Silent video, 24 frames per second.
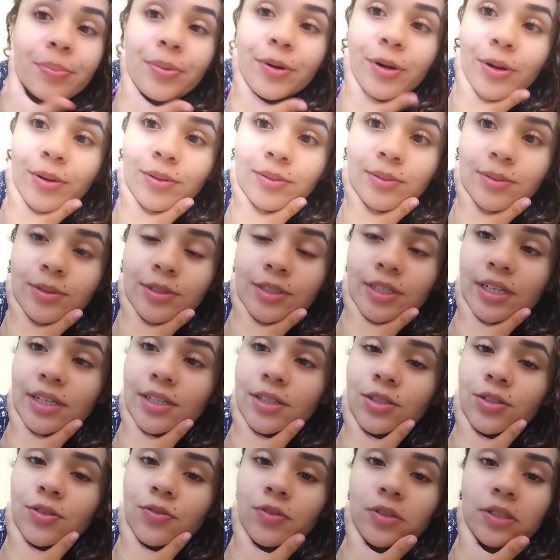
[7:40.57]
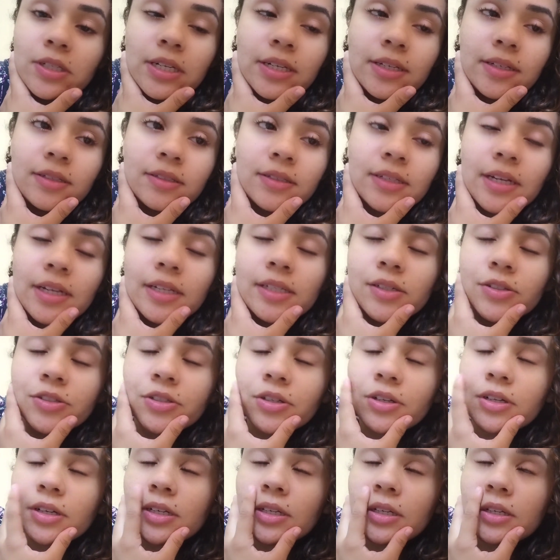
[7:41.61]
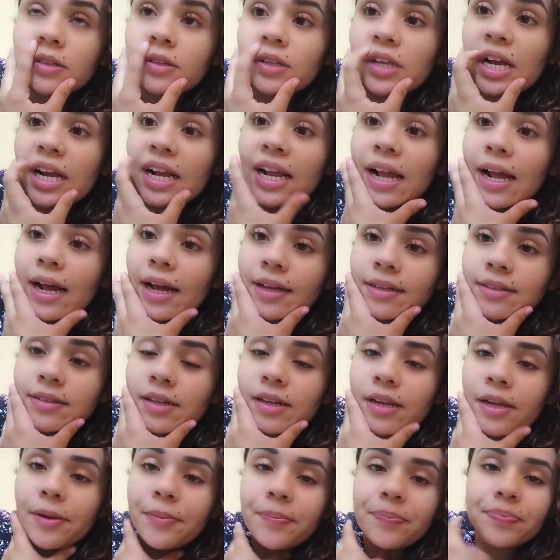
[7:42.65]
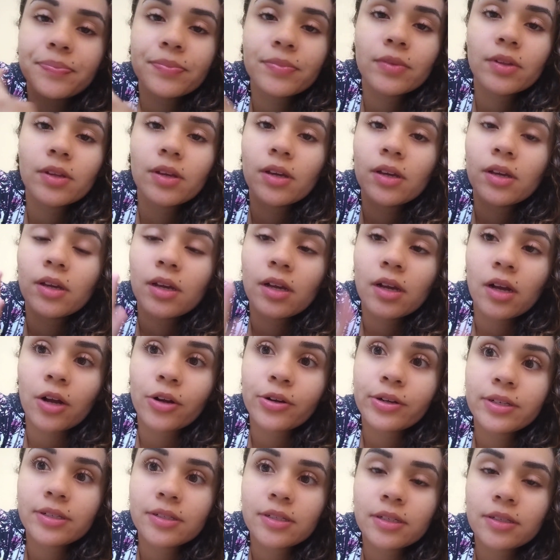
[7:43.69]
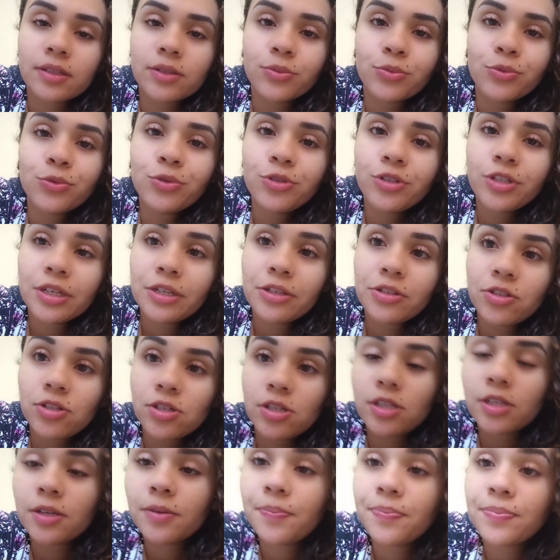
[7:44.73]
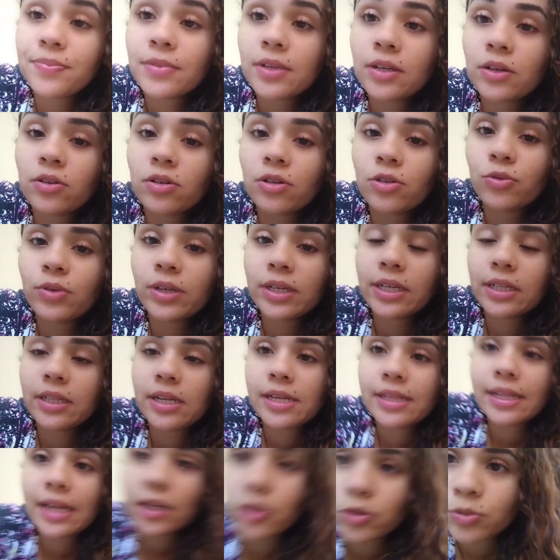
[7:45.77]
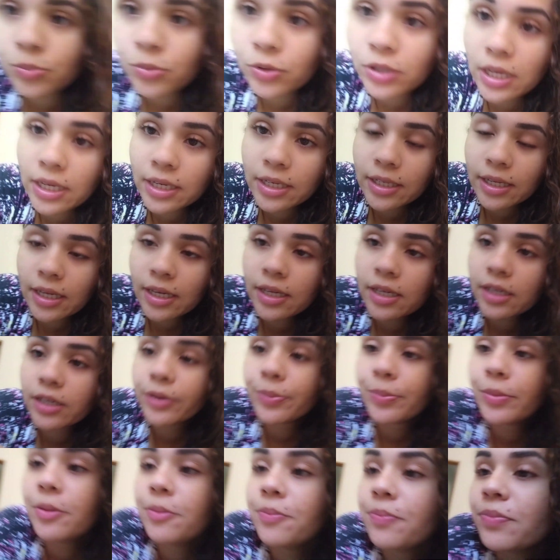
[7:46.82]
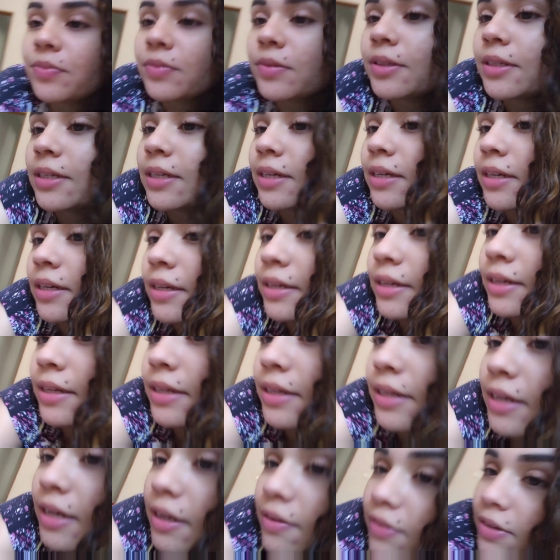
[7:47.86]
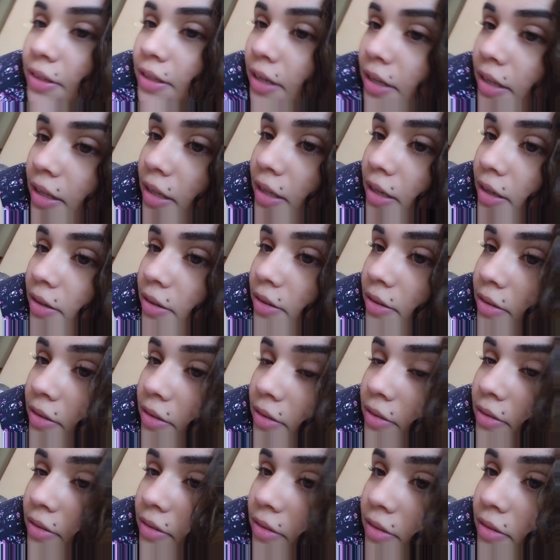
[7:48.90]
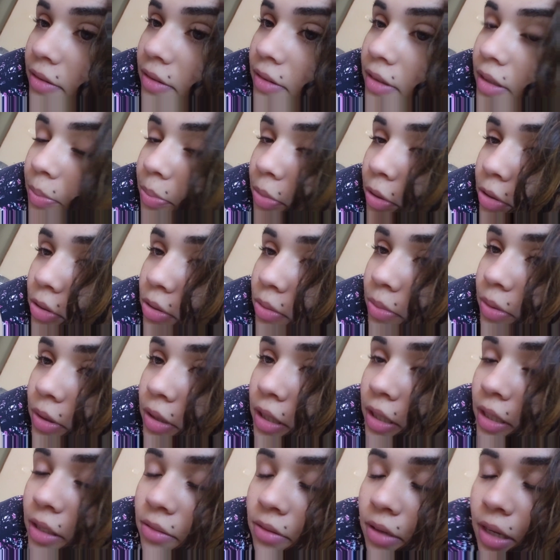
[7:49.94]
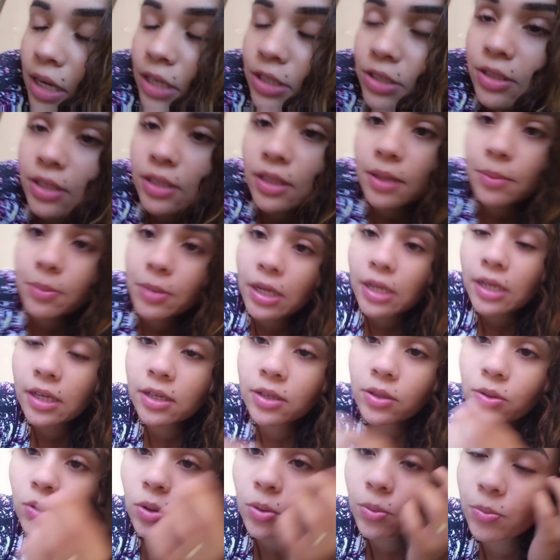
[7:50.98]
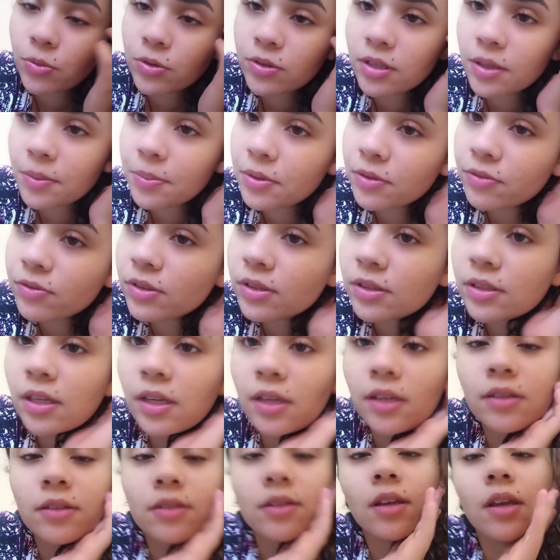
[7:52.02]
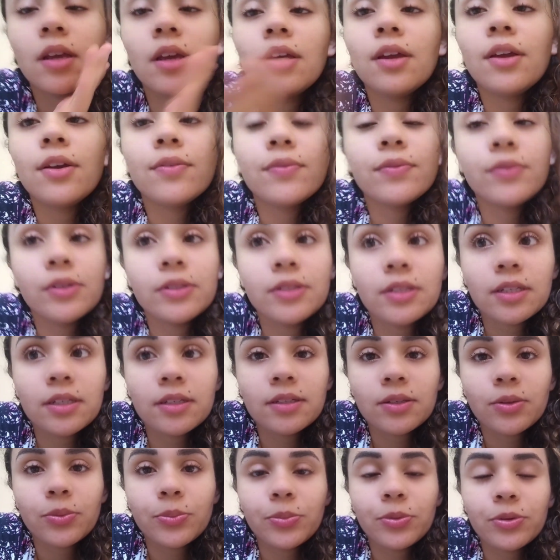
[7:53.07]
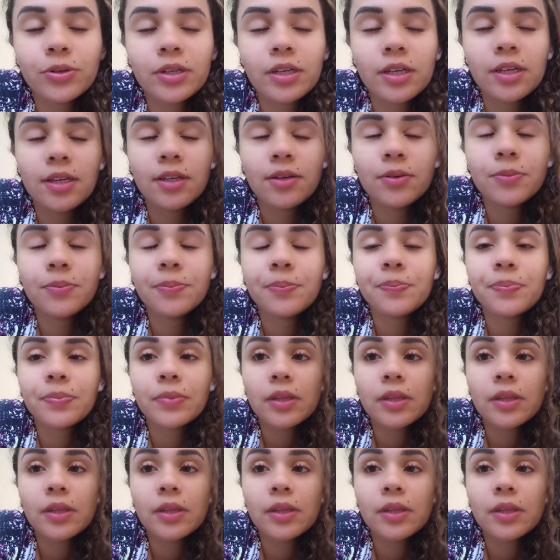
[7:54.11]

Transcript: Pronto, gente. Finalizei, né? já organizei a casa, né? a organização do dia a dia. Agora eu tô aqui deitado um pouquinho aqui na cama. Kevin tá lá, ó, na porta do banheiro, que tá lá brincando, como mostrei pra vocês. Vou descansar um pouquinho.